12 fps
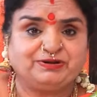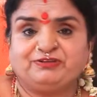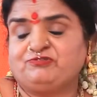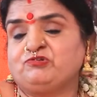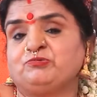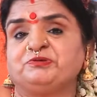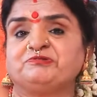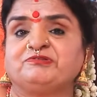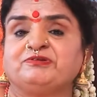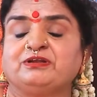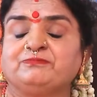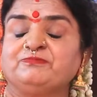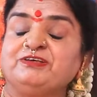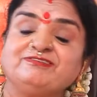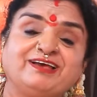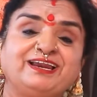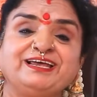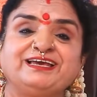మనం చూపిస్తున్నాం
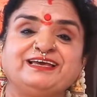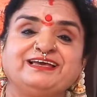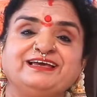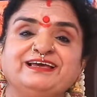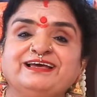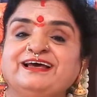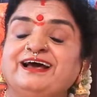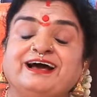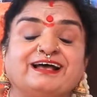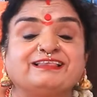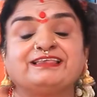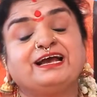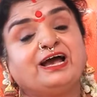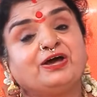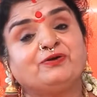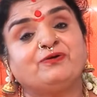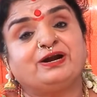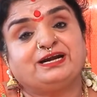నిజానికి
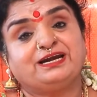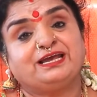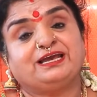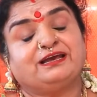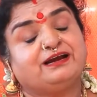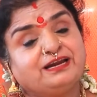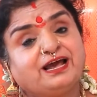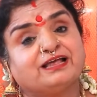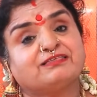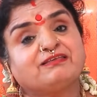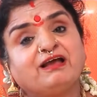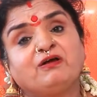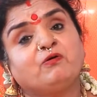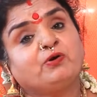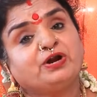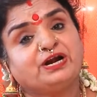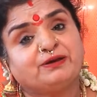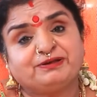అత్తగారు అంటే అంటే అత్త
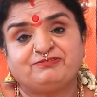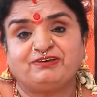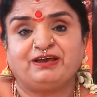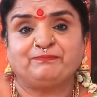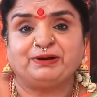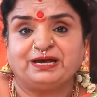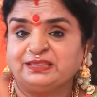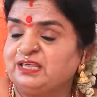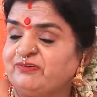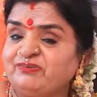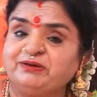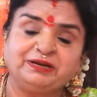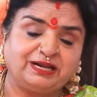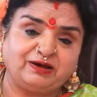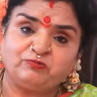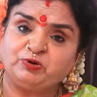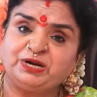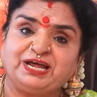కోడళ్ల మధ్య బాంధవ్యం ఎలా
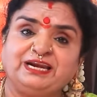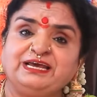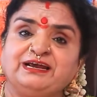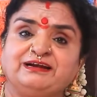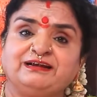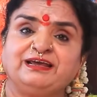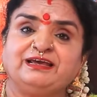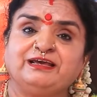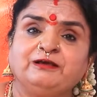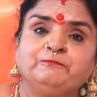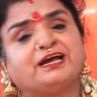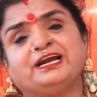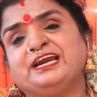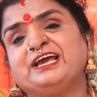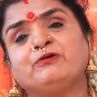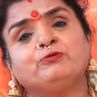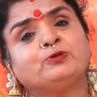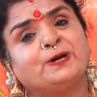ఉండాలి అంటే తల్లి
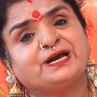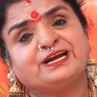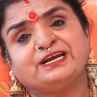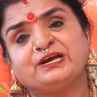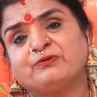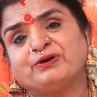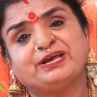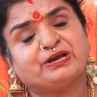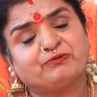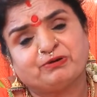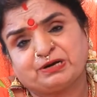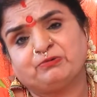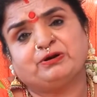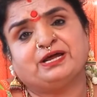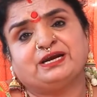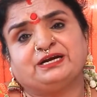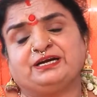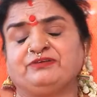కూతుళ్ళ కంటే కూడా ఎక్కువగా
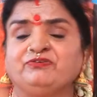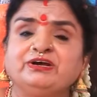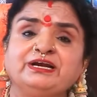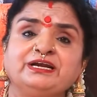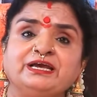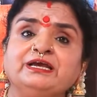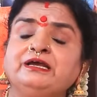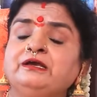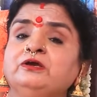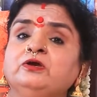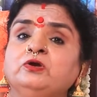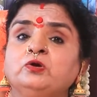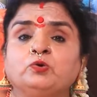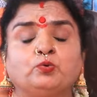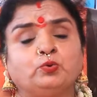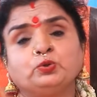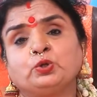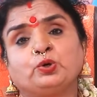ఉండాలండి ఎందుకంటే
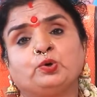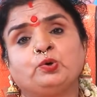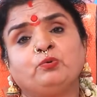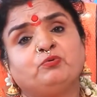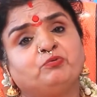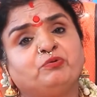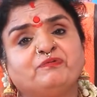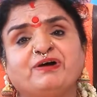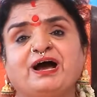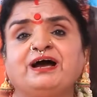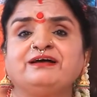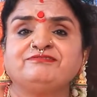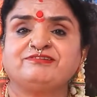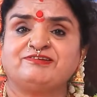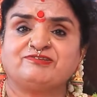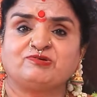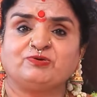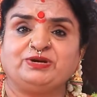కూతురు వివాహం
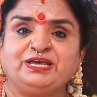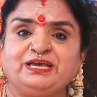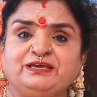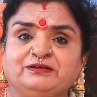చేసుకొని